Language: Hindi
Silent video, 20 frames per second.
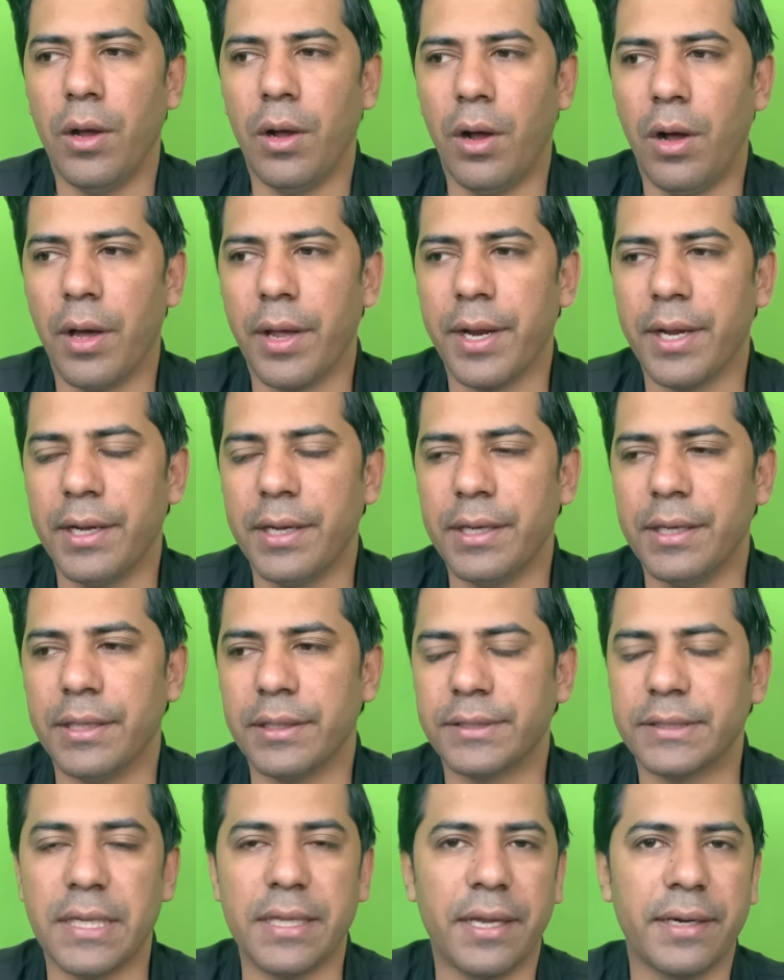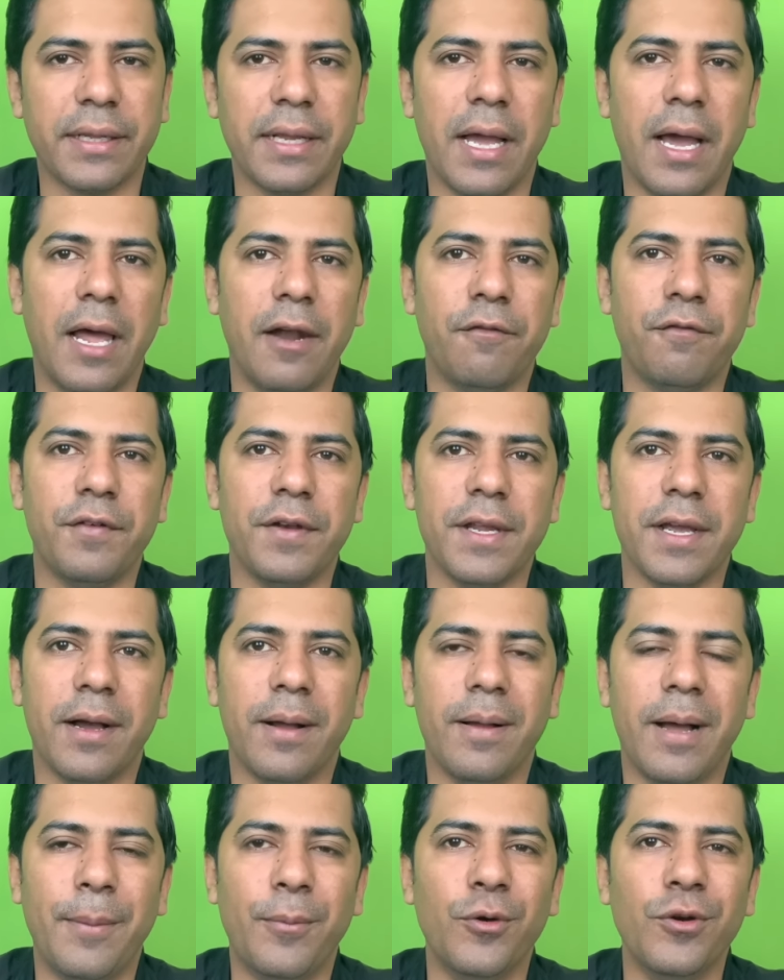और सदर ने हल्फ लिया
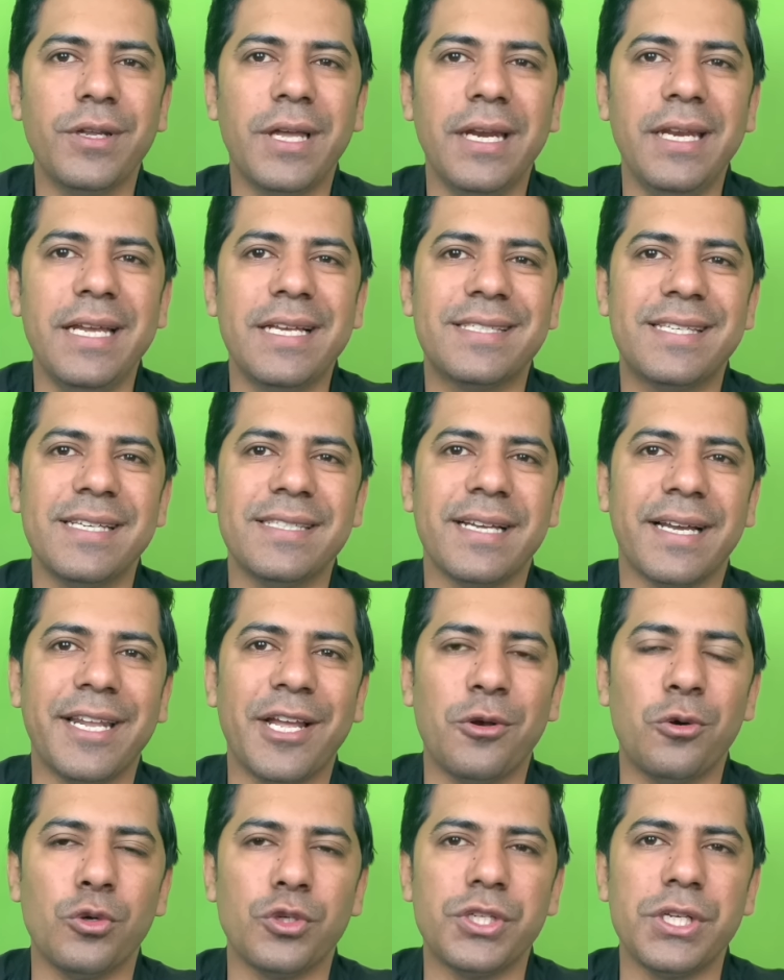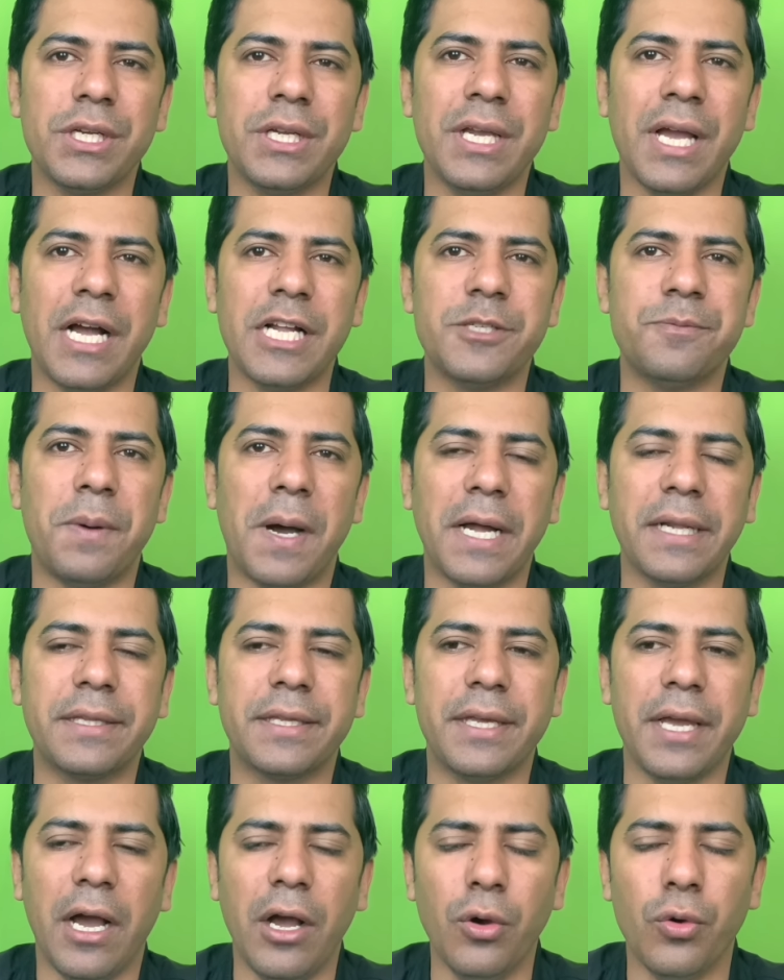अब उनके लिए इससे ज़्यादा खुशी की आज बात
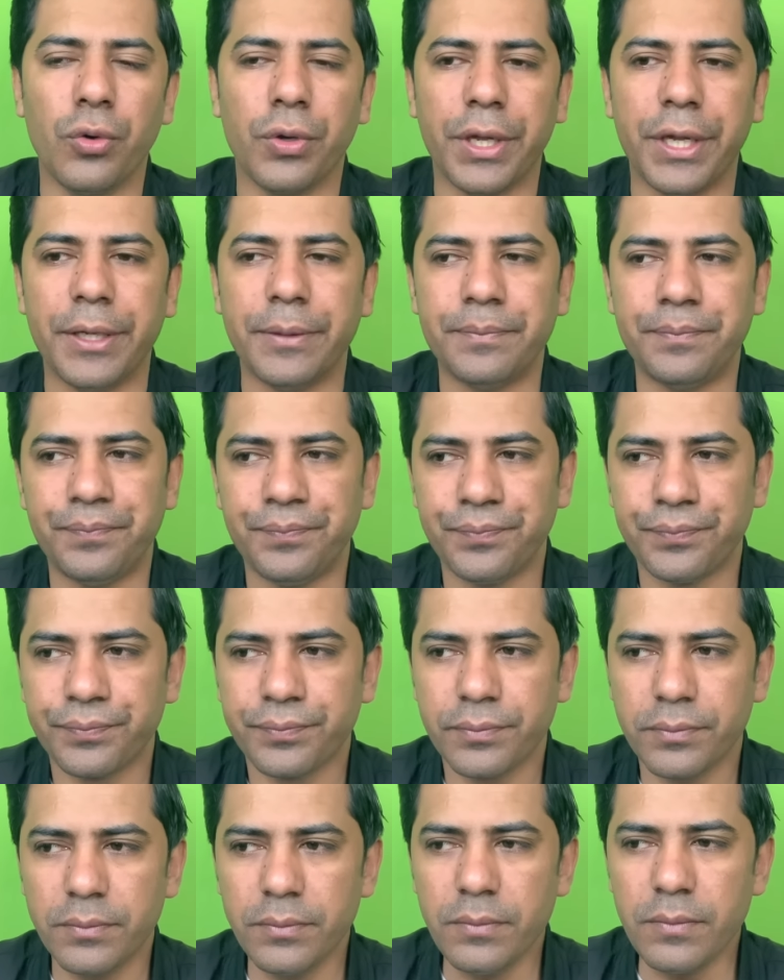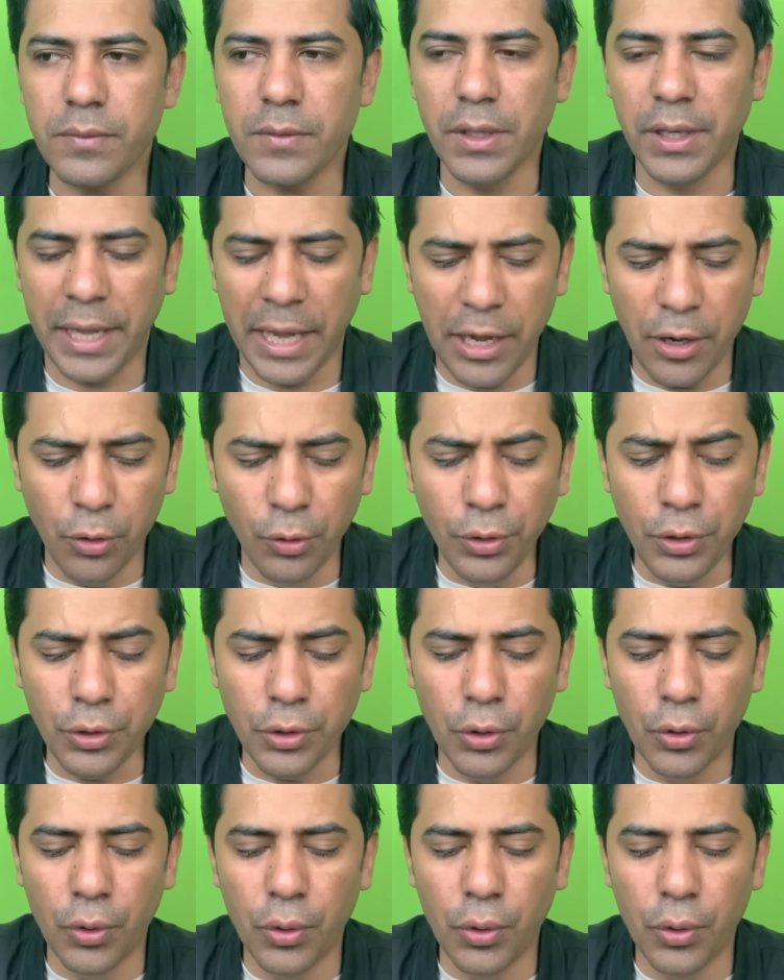क्या होगी कि उनको